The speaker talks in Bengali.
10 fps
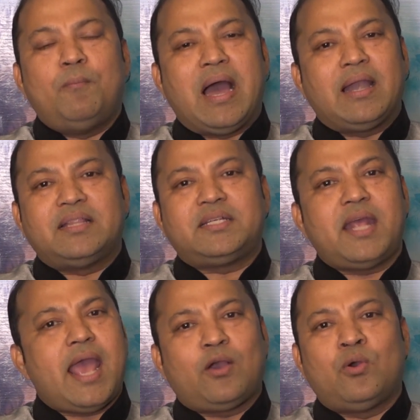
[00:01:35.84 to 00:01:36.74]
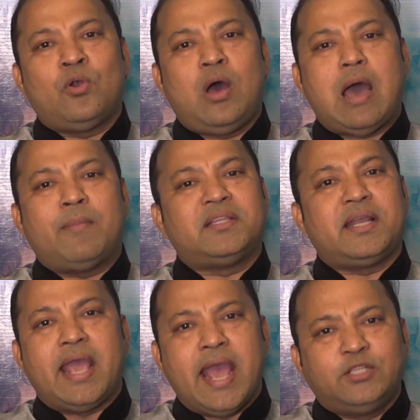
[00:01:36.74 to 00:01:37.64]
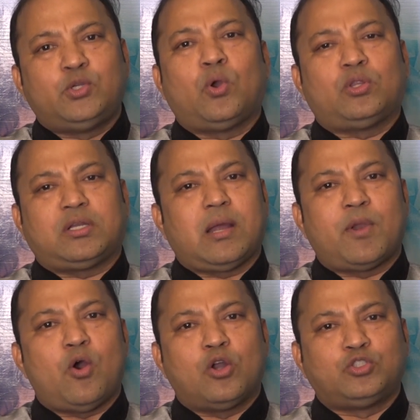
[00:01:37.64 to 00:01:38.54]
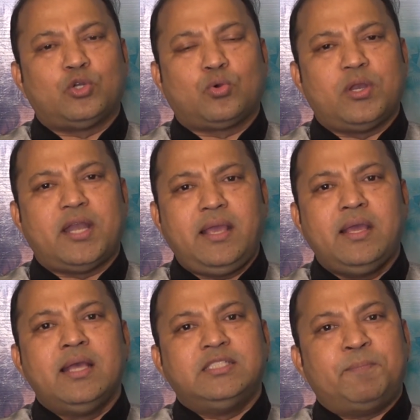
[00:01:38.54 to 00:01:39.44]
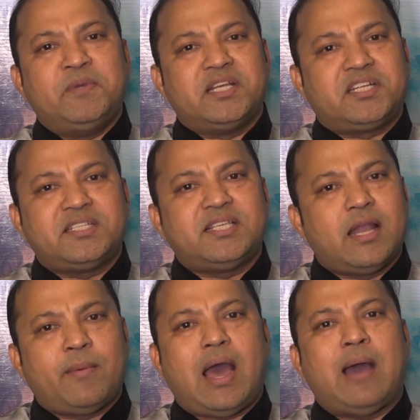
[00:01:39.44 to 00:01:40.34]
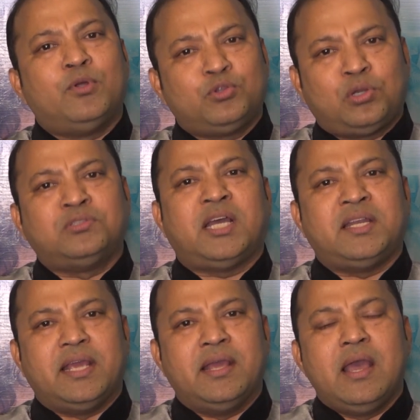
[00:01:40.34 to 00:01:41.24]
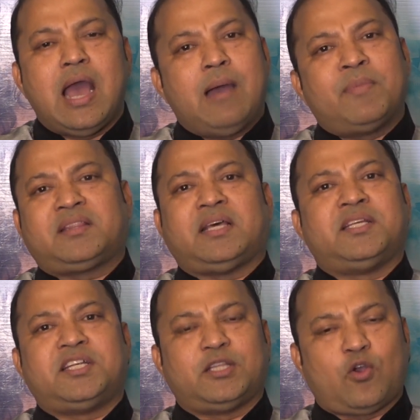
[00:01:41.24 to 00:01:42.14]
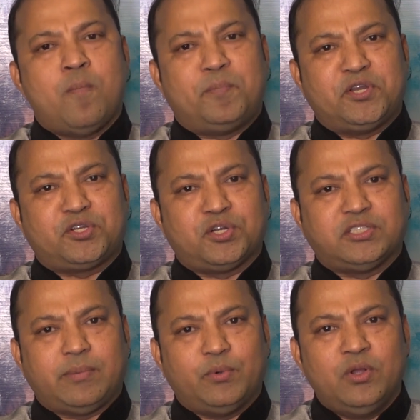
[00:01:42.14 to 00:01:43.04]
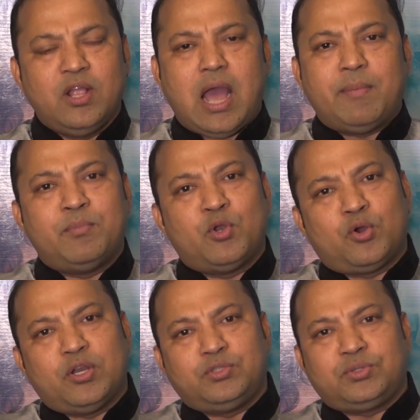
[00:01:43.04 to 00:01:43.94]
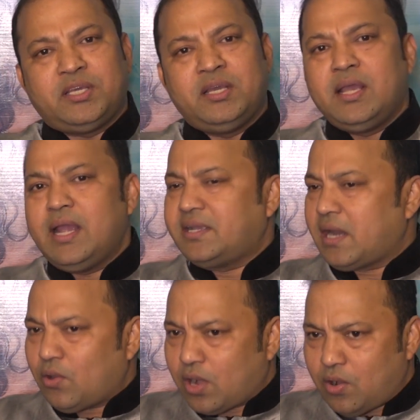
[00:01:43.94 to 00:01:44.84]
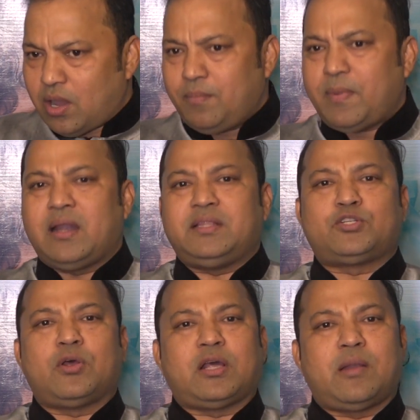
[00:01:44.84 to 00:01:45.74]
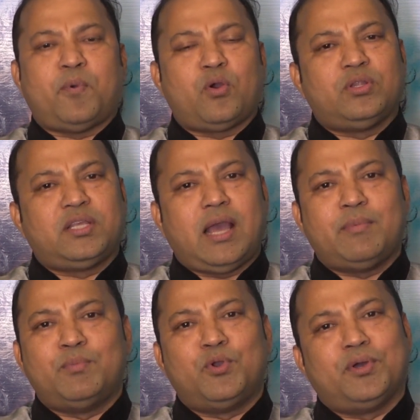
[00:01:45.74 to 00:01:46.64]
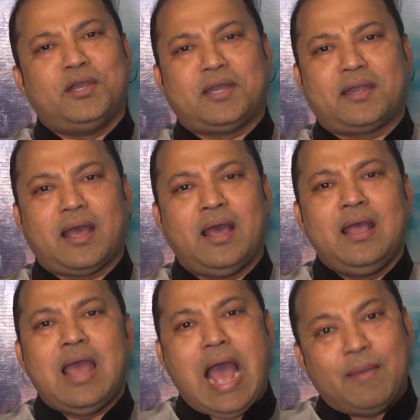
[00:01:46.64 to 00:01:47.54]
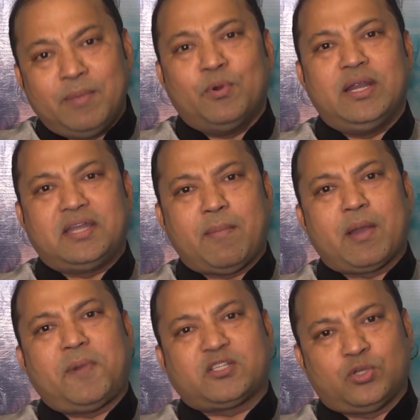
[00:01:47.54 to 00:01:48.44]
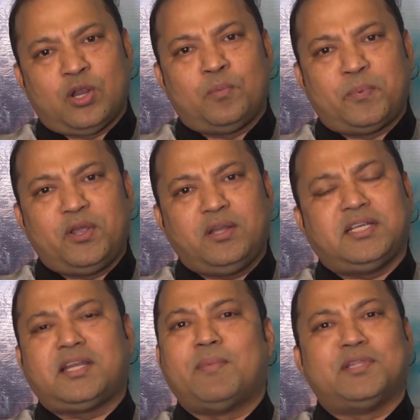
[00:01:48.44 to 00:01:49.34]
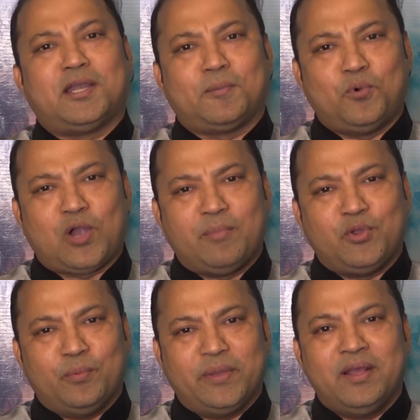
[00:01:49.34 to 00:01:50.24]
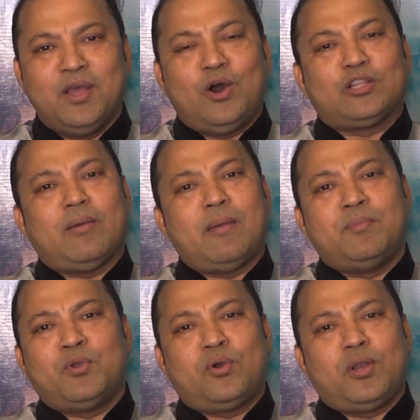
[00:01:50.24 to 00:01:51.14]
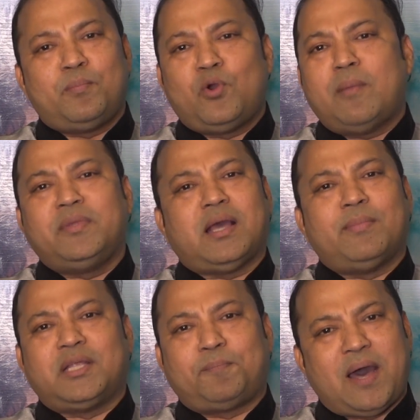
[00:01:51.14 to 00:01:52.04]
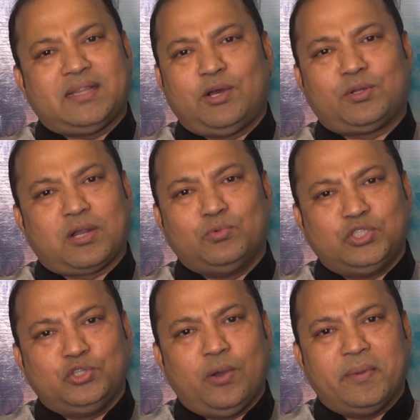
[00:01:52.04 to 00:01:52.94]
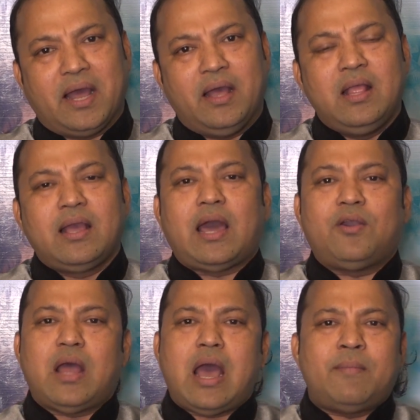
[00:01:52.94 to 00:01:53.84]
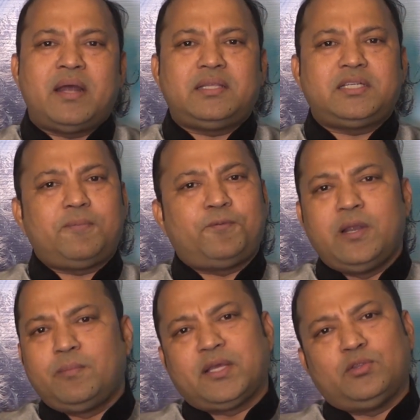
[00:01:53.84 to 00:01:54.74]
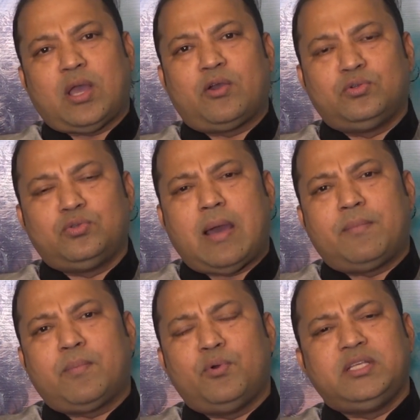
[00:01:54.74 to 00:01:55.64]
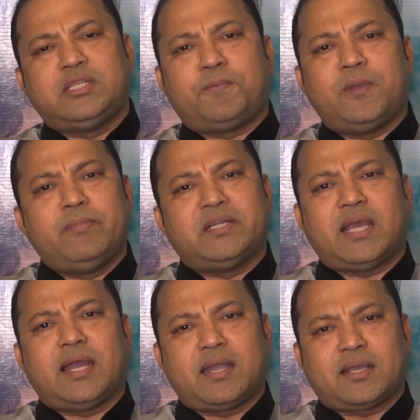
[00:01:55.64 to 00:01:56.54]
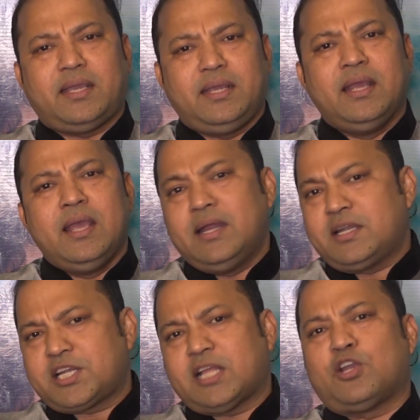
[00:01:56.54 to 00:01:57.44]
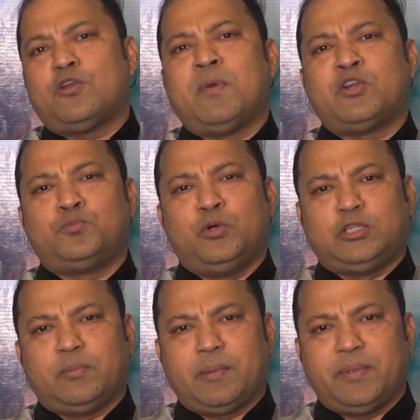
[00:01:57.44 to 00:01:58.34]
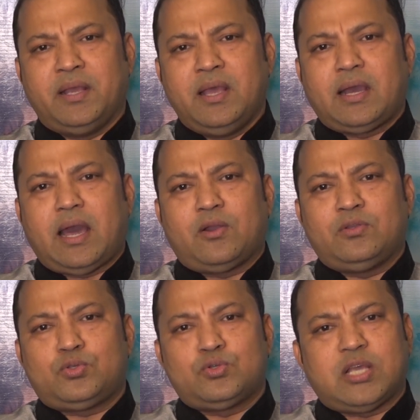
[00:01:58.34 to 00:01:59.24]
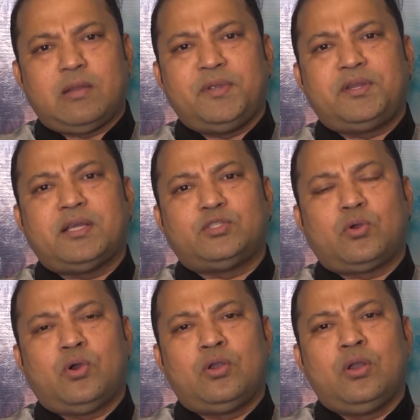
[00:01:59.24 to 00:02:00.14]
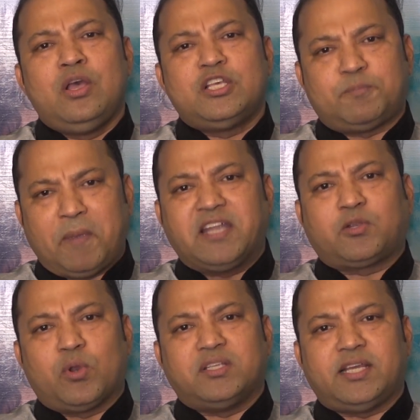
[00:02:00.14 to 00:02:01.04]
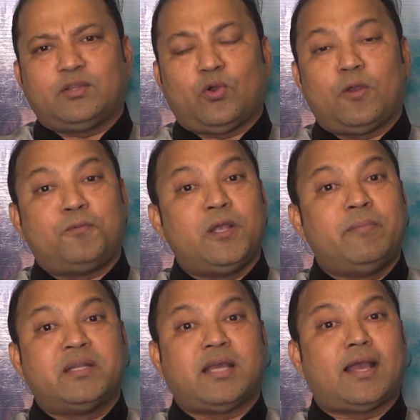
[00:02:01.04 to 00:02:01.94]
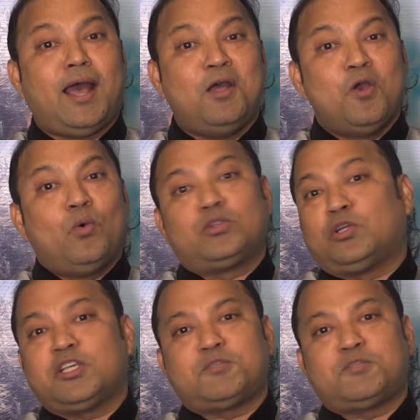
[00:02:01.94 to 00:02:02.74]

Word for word: বাংলাদেশে এখনও আমাদের এই যোগ্যতাটা আমরা অর্জন করি নাই যে বিদেশি সিনেমা আমন্ত্রণ জানিয়ে আমরা তাদের সাথে কম্পিটিশনে যাব আমি মনে করি যদি এটা করা হয় বাংলাদেশ সরকারের পক্ষ থেকে আমি মনে করি এটা একটা আমি বলি এটা আমার পার্সোনাল ওপিনিয়ন যেটা আমাদের এটা বোকামি হবে অথবা আমি মনে করি বোকামিতে আমাদের পা দেওয়াটা উচিত হবে না কারণ আমার দেশের ফিল্ম কিন্তু এখন আমরা বলি যে ফিল্মের জায়গাটা কি এটা সাধারণ মানুষ বলতে পারবে কারণ সোশ্যাল মিডিয়া যখন স্পেড করেছে তখন ফিল্মের জায়গা অতটা